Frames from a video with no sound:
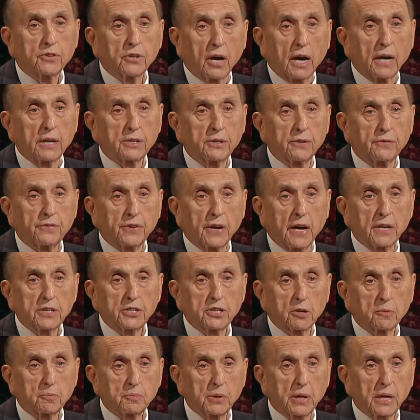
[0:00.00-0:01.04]
想要在
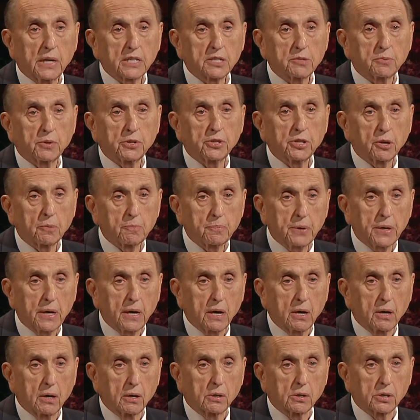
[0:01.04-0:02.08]
同才之间
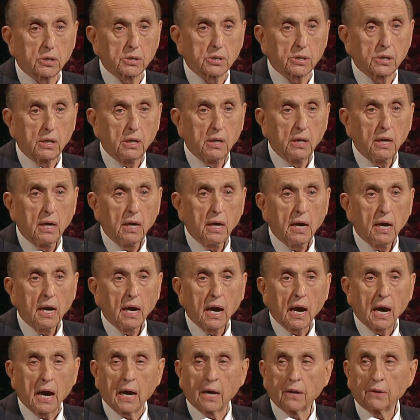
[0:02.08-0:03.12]
找到自己的
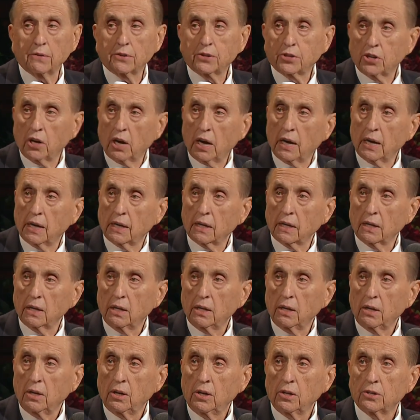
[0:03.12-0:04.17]
定位，
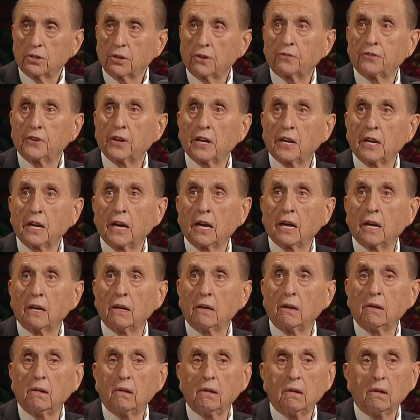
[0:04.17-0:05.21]
又想要能
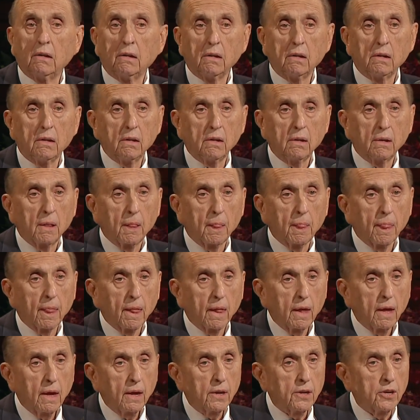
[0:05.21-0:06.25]
够融入
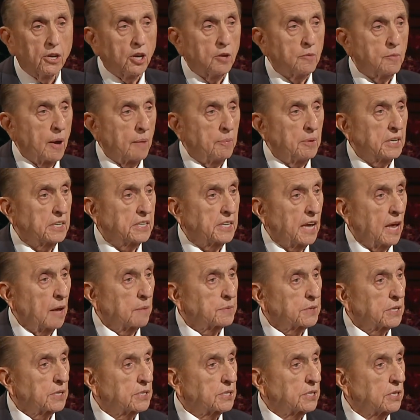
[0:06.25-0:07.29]
团体。
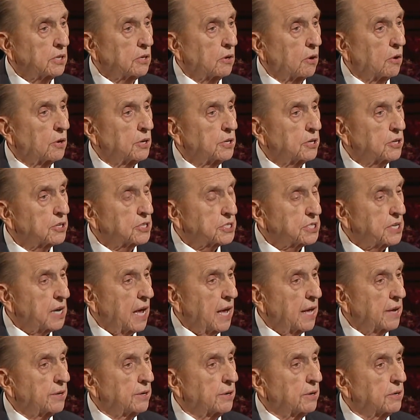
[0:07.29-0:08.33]
你们可能
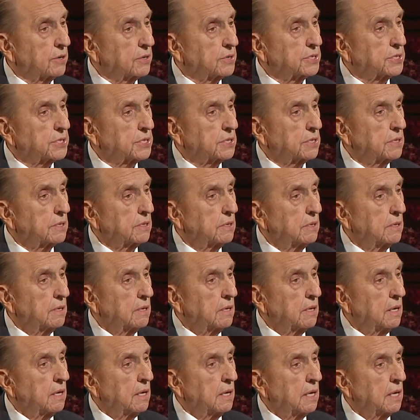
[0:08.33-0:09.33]
会受到诱惑，